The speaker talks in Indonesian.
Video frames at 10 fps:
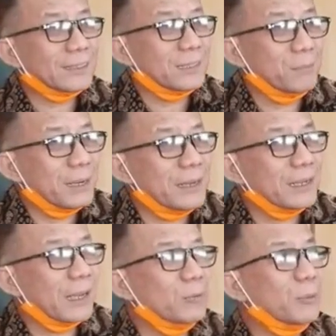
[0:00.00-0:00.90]
tersebar
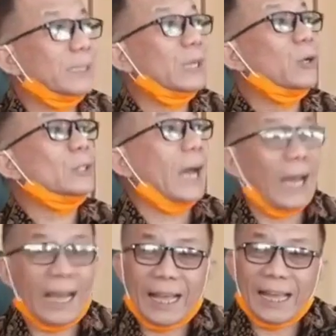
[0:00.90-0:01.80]
di kabupaten
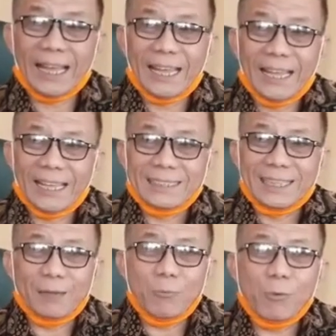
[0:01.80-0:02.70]
kota.
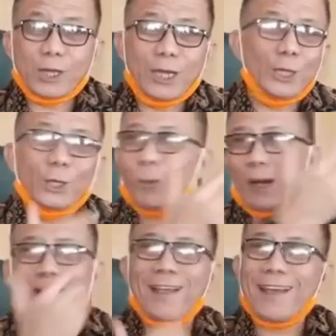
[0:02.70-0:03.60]
Jadi bukan di drop
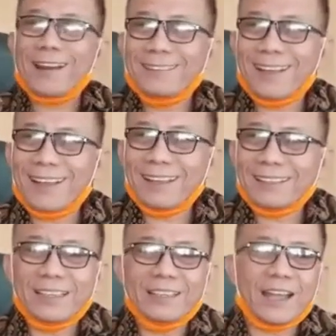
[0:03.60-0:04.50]
dari Jakarta,
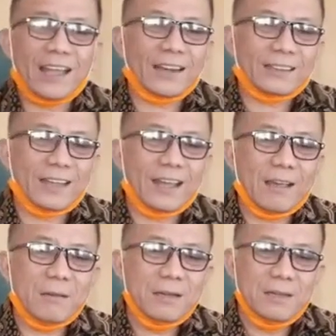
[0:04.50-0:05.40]
jadi Jakarta
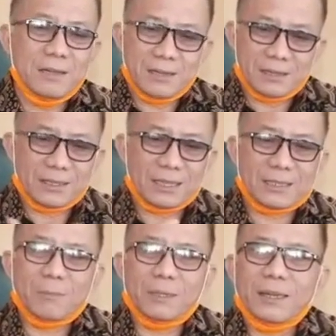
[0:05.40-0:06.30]

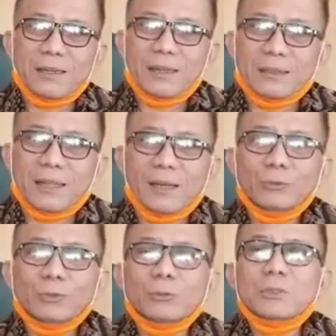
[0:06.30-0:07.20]
kerjasama dengan kita
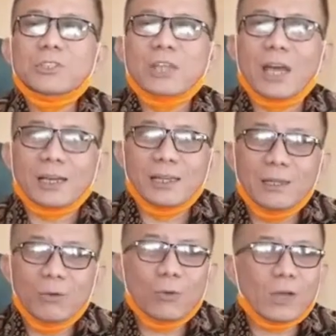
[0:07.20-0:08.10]
untuk
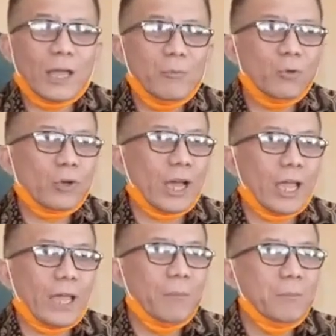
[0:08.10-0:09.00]
mencari
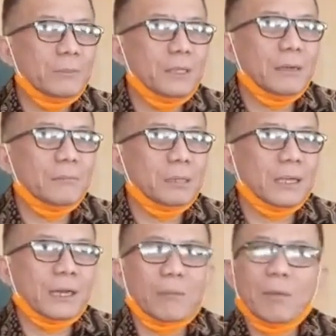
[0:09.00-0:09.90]
UKM-UKM yang
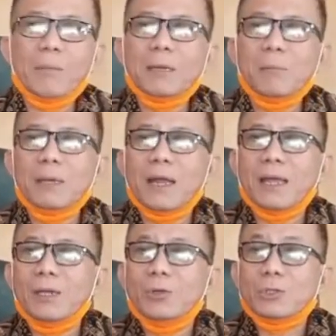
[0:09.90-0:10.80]
bergerak memang di
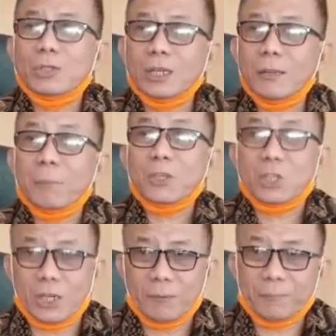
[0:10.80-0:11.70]
bidang industri
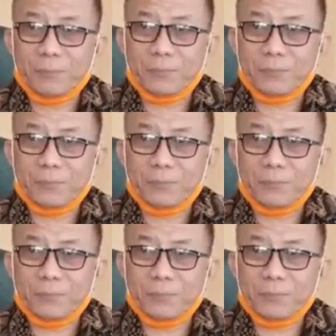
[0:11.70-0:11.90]
fashion.